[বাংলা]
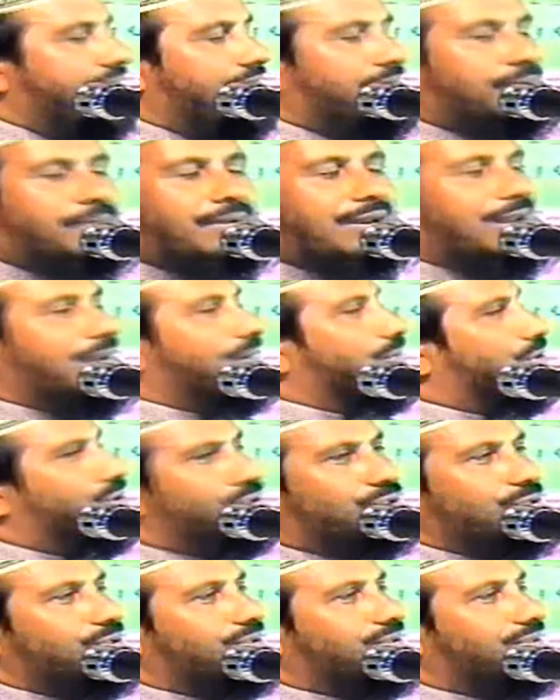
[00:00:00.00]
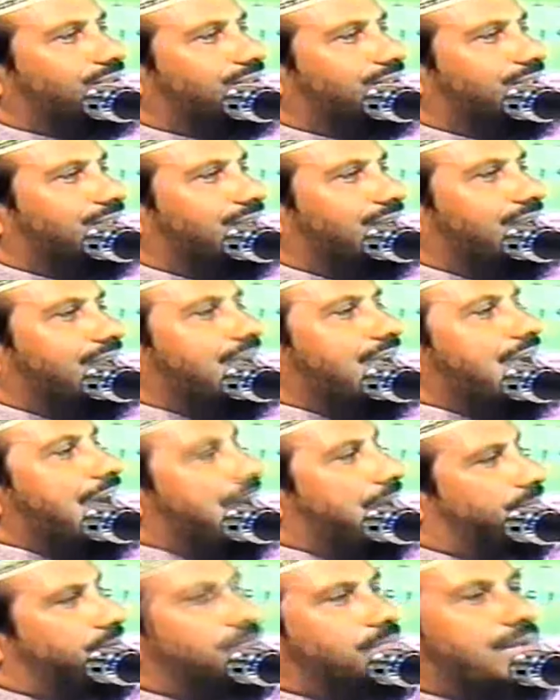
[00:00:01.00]
আমি বললাম হুজুর
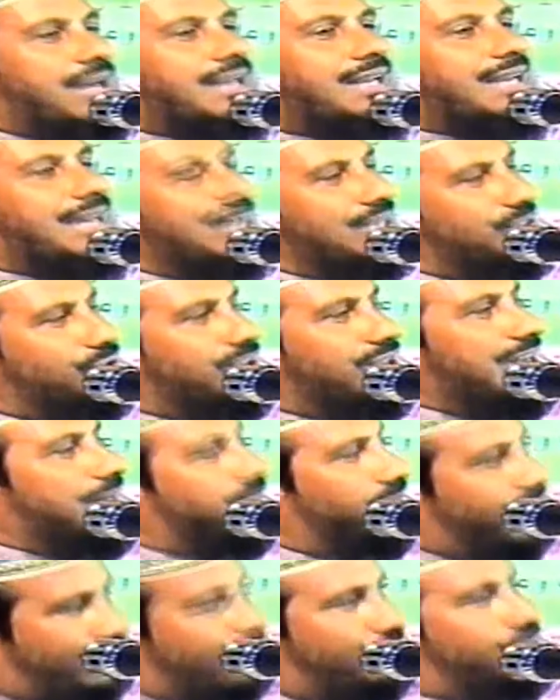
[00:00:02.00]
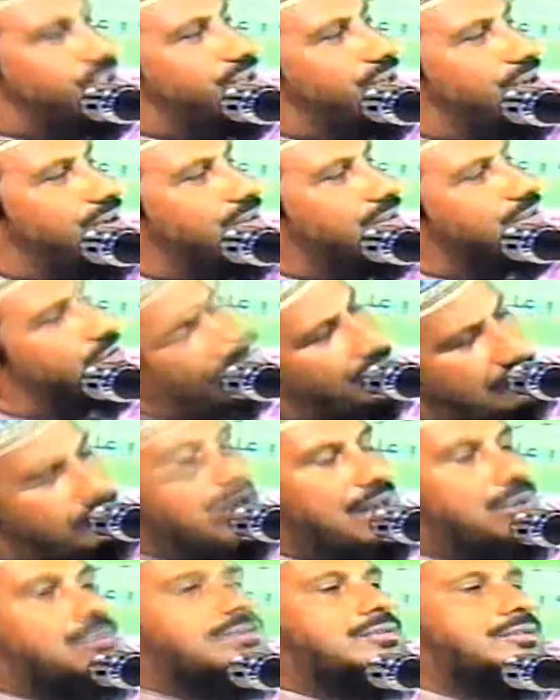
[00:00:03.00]
আমি মার খাই যদি আপনি খুশি হন তোরা
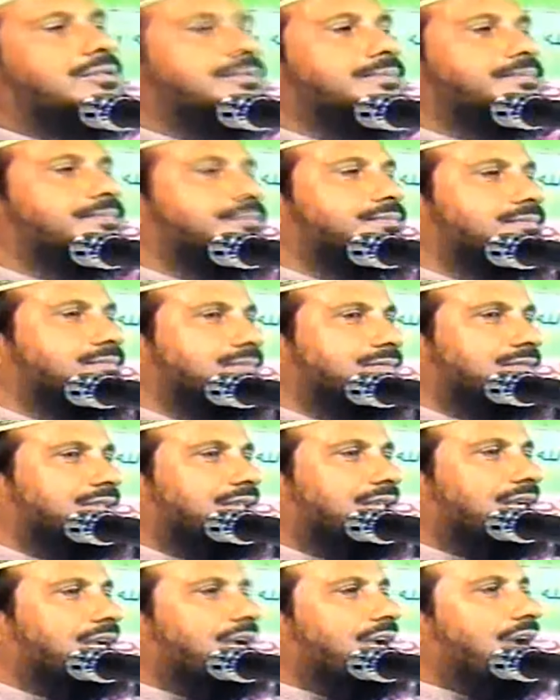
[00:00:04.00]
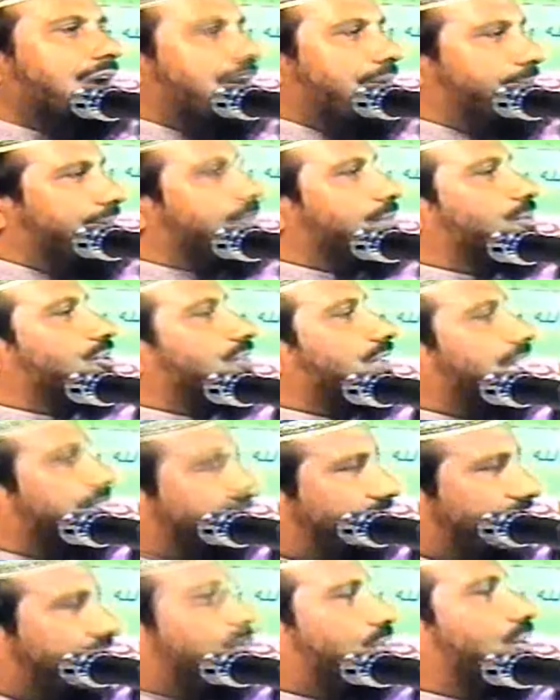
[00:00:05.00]
মারুক আমার মতো
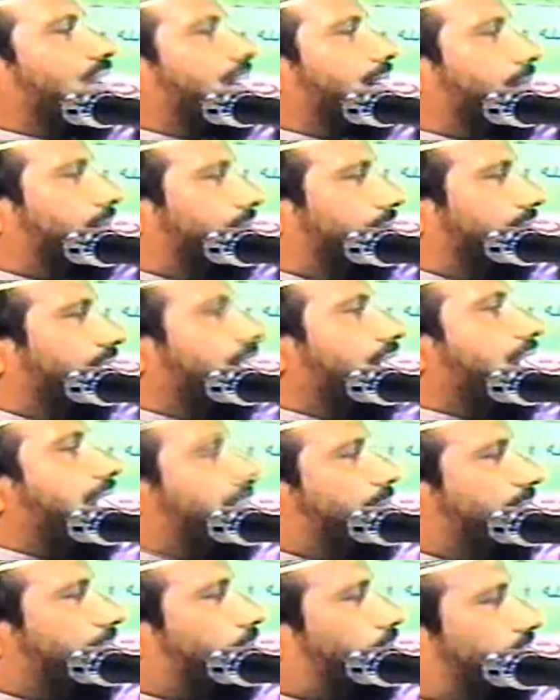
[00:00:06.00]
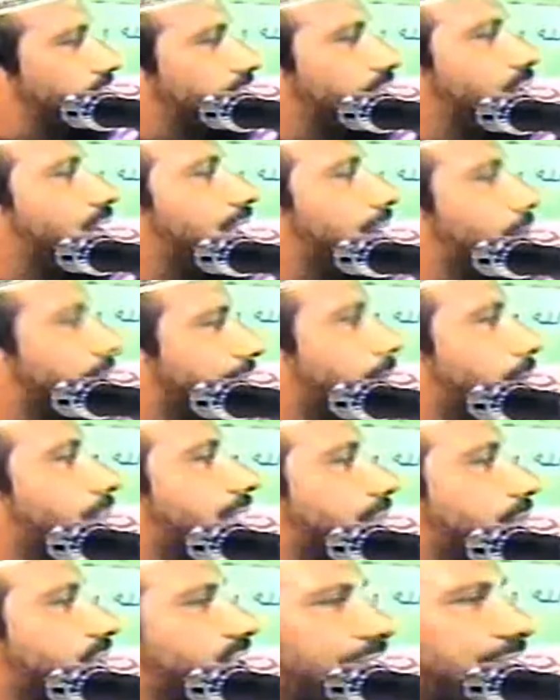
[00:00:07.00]
আদনা গোলাম আমার পিঠে ওরা
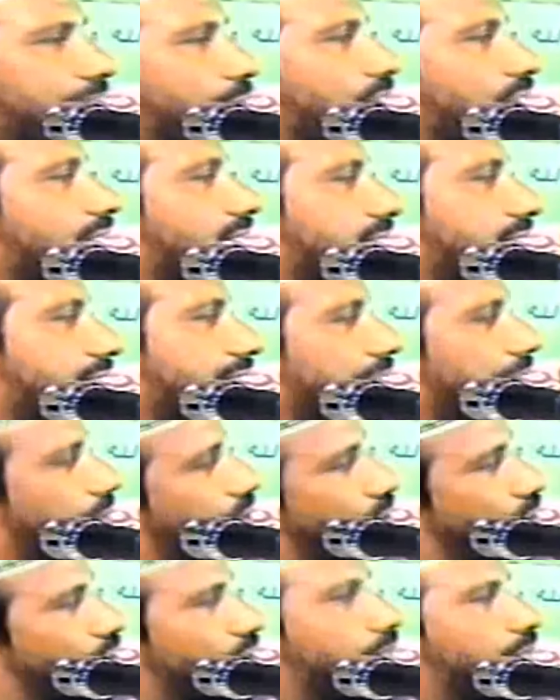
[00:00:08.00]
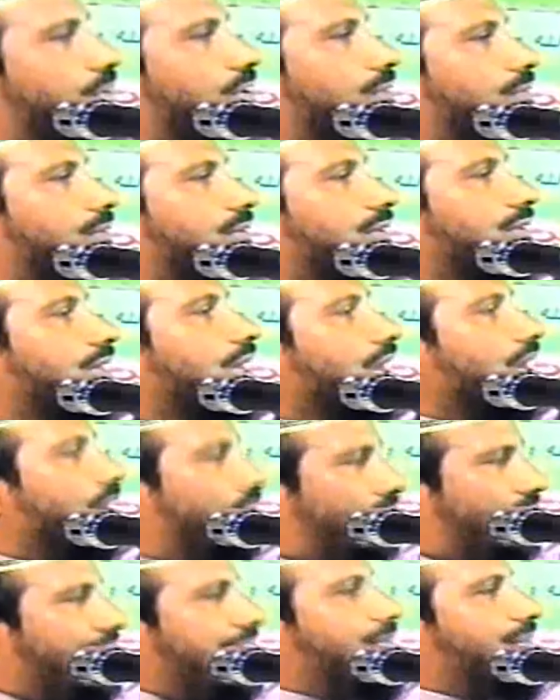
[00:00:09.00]
মারবে আমি ছাড়বো না এদেরকে আমি দরুদ পড়বো
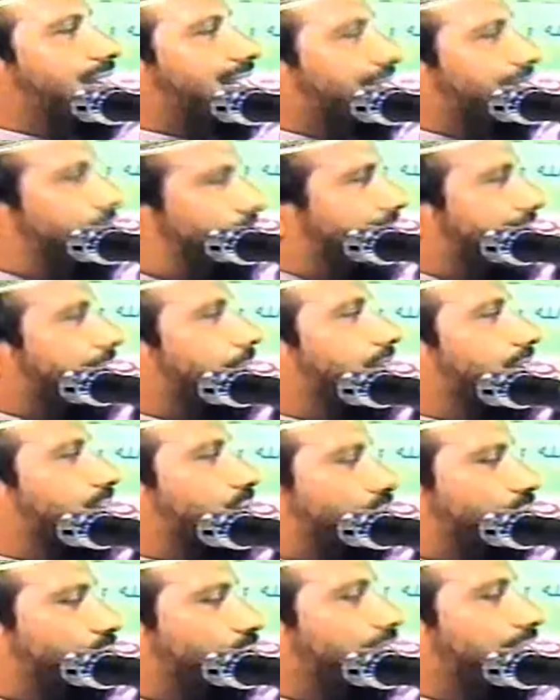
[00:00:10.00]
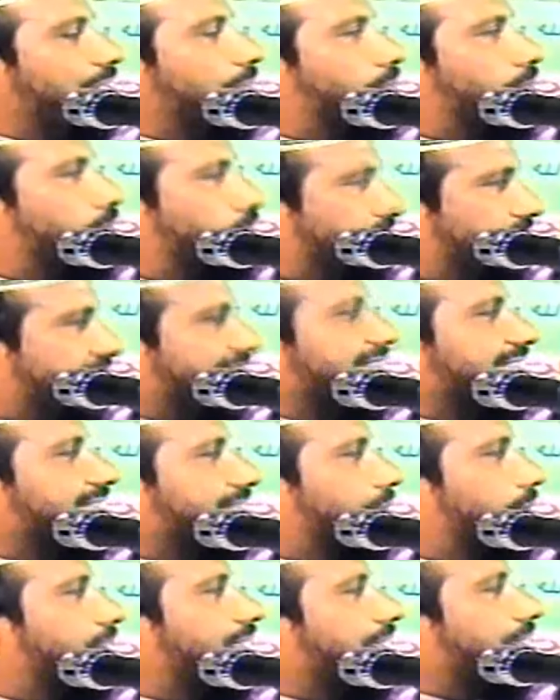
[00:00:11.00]
ওরা আমাকে মারবে যতগুলা পিটান
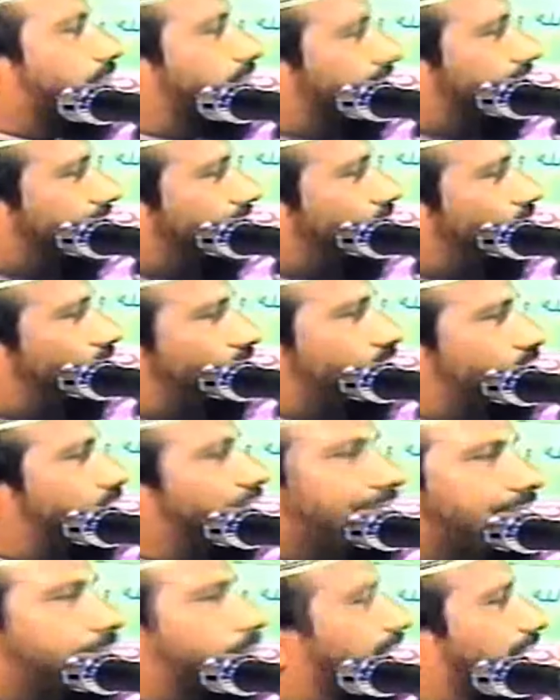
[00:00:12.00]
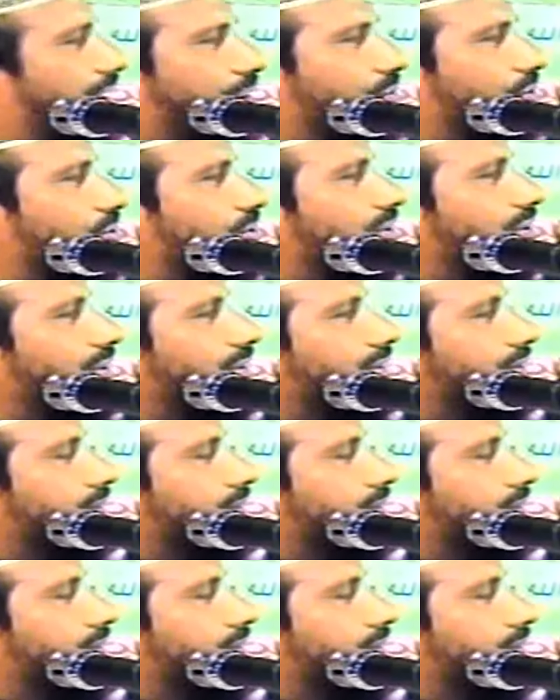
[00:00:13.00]
দেবে আপনার কি কষ্ট লাগবে না হুজুর